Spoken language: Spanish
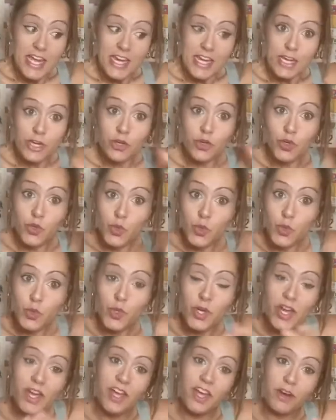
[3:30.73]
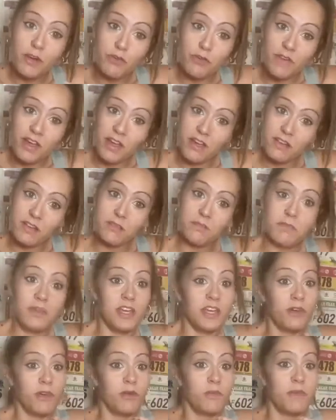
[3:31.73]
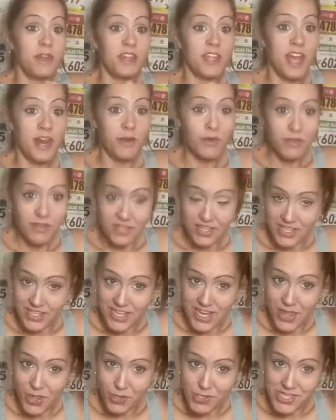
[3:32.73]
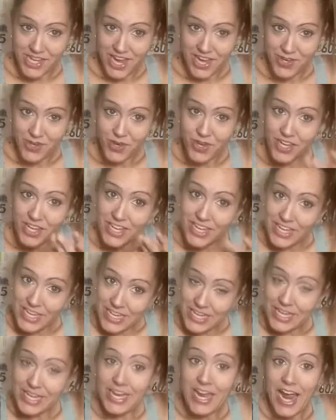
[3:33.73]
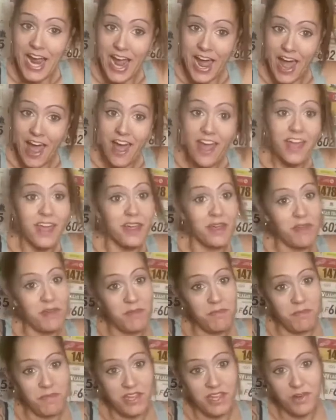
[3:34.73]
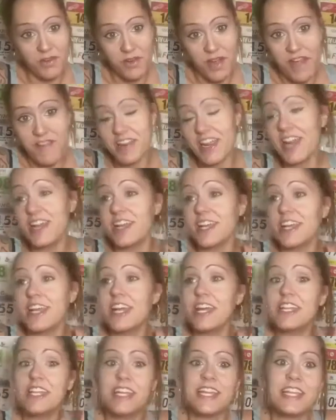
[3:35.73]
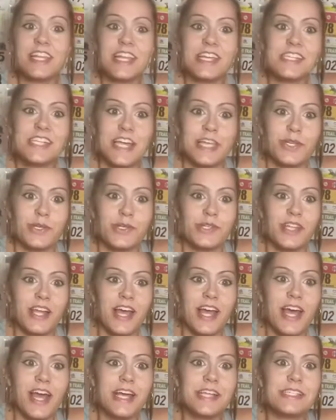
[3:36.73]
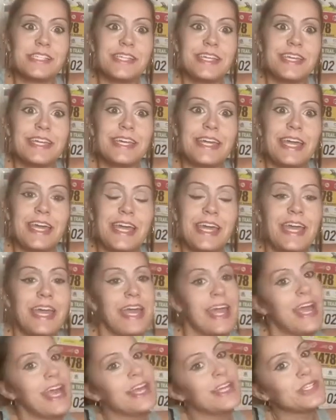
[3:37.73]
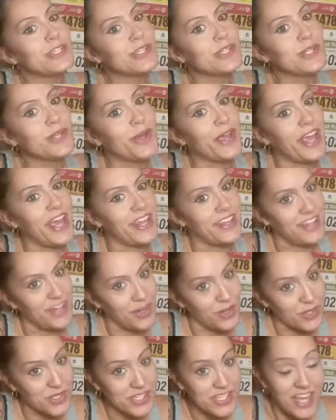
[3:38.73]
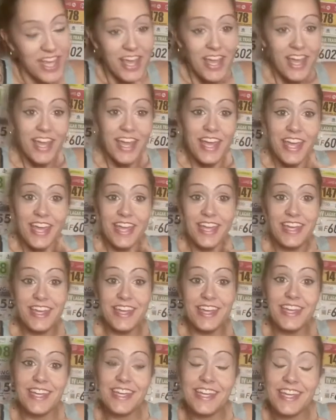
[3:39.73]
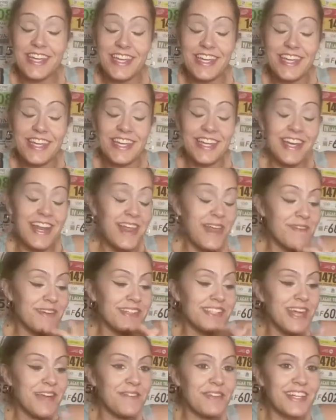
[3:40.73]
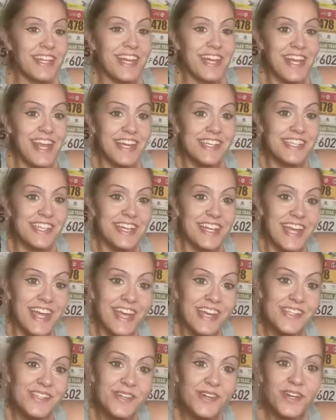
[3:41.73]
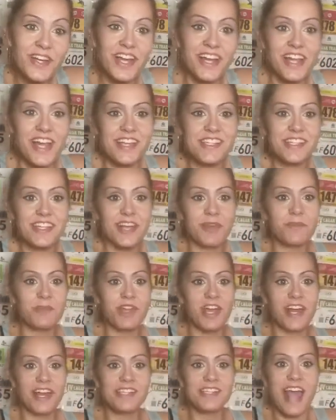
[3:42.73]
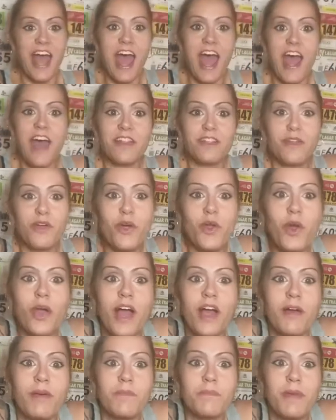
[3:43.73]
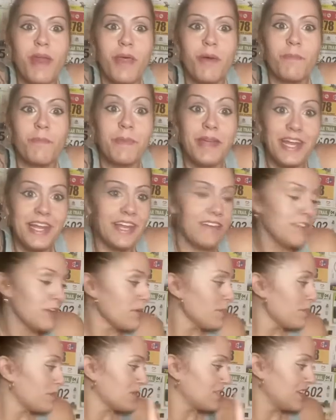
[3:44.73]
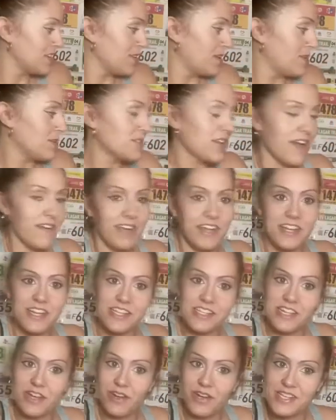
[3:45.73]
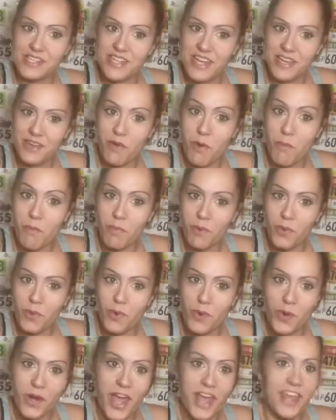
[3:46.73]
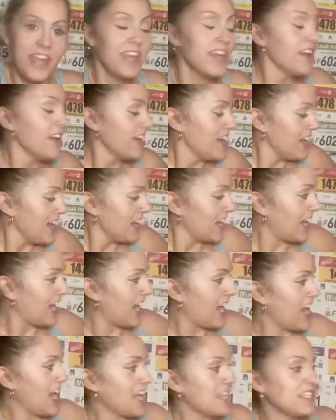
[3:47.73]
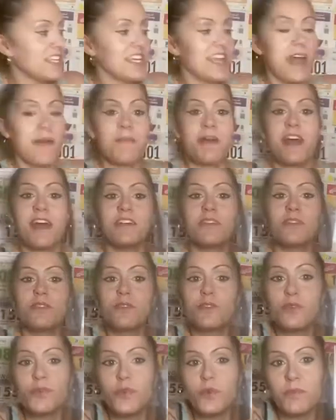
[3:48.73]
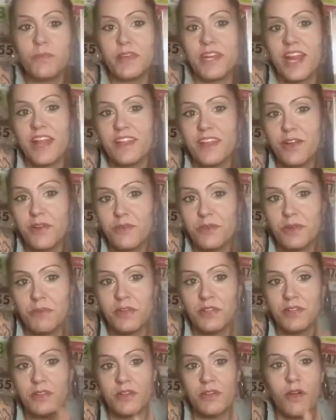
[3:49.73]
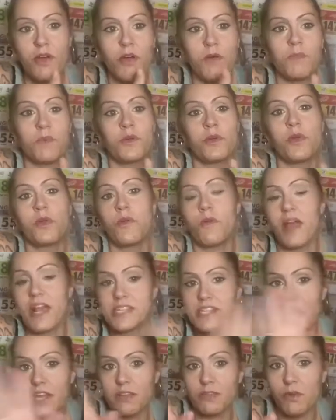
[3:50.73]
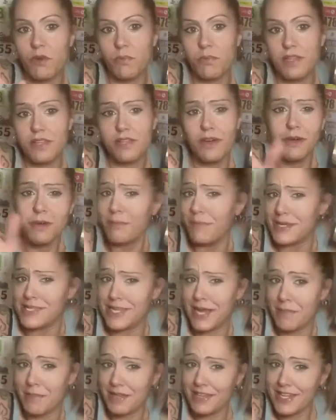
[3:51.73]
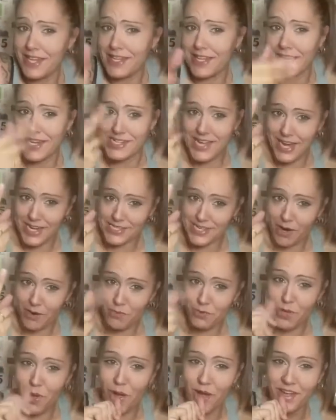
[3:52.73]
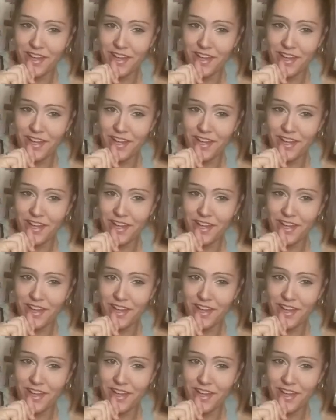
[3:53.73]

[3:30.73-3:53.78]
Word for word: Ru es Rubén, mi hijo el mediano, que tiene 12 años, y Ga es mi hijo Gabriel, que tiene 3 años. Así que eso es lo que hay, chicos. Y nada, básicamente quería decirles eso. Quería decirle que muchas gracias a todos los que han comprado mi libro, por si no lo saben, que se los enseño por aquí, que se llama tú, mi gran descubrimiento y yo, como no, lo voy a sacar en todos los vídeos, básicamente, hasta que saque el segundo.